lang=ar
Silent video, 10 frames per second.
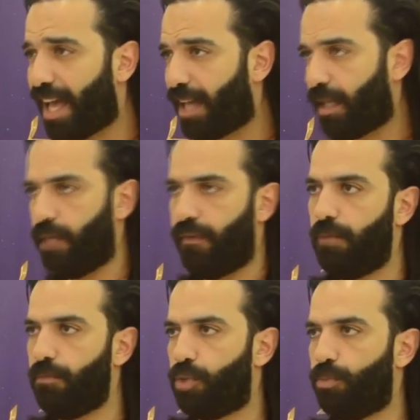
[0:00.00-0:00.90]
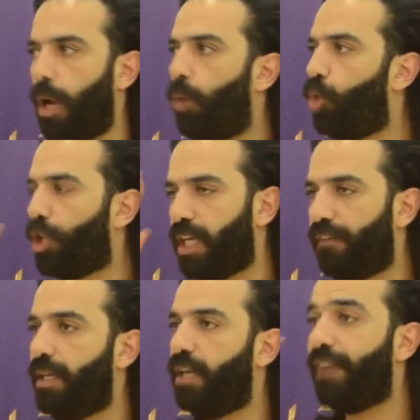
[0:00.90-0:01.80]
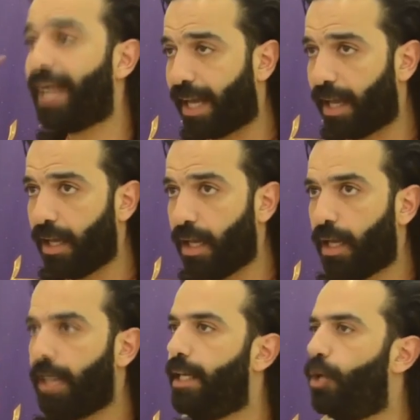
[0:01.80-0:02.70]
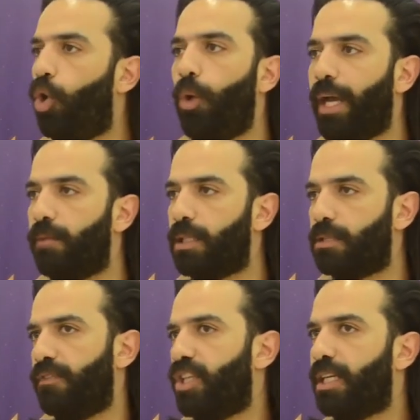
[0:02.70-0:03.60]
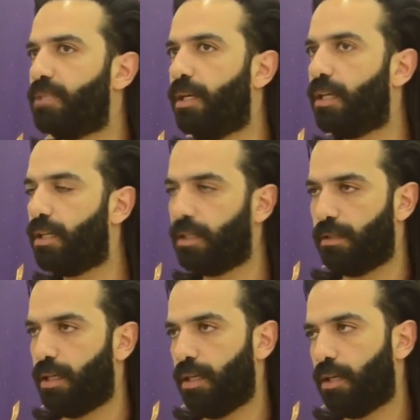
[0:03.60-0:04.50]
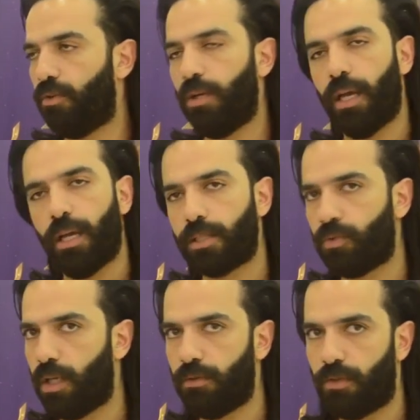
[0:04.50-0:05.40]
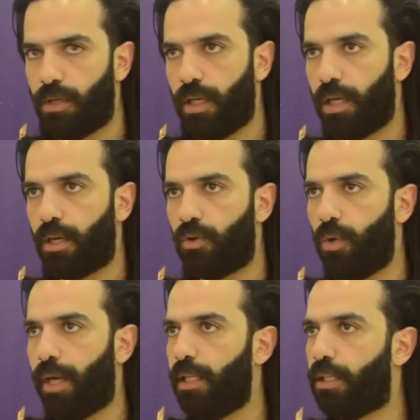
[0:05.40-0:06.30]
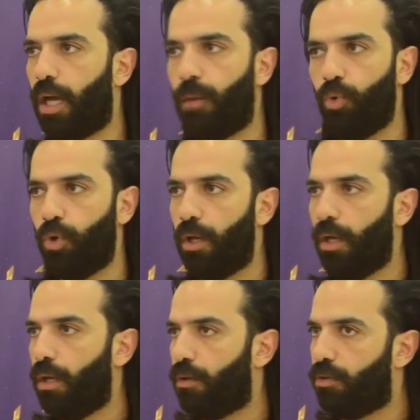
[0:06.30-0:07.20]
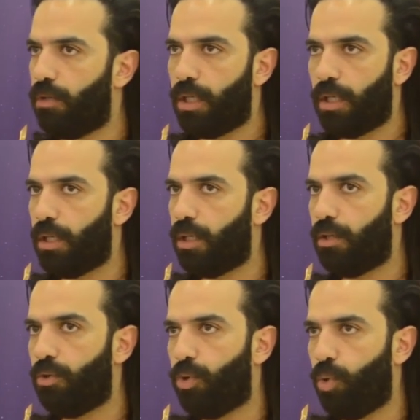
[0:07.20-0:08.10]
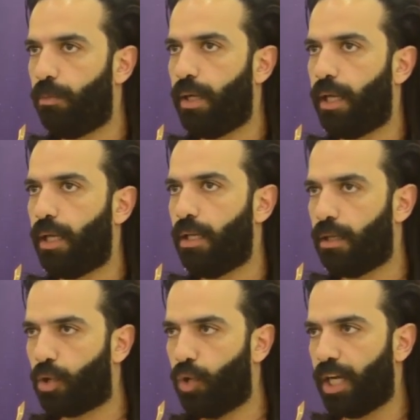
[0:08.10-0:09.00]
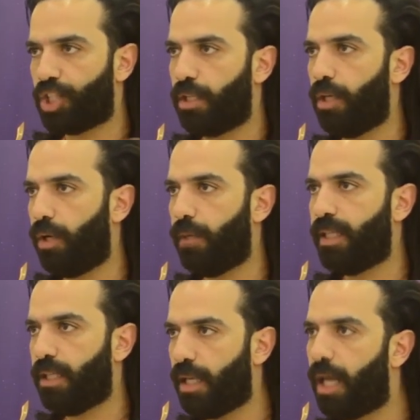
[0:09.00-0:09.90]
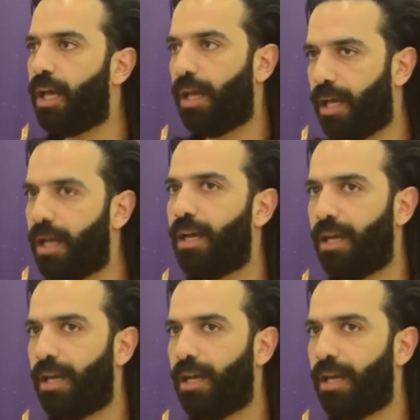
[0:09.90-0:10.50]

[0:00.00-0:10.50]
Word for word: يعني فاهم مش او معترف ان الفاكهه هي نوع واحد بس مش حاجه اسمها كده يعني كلها اذواق وكلها كل واحد ليه طعمه وهم يعني الكوليكشن ده هو اللي بيدينا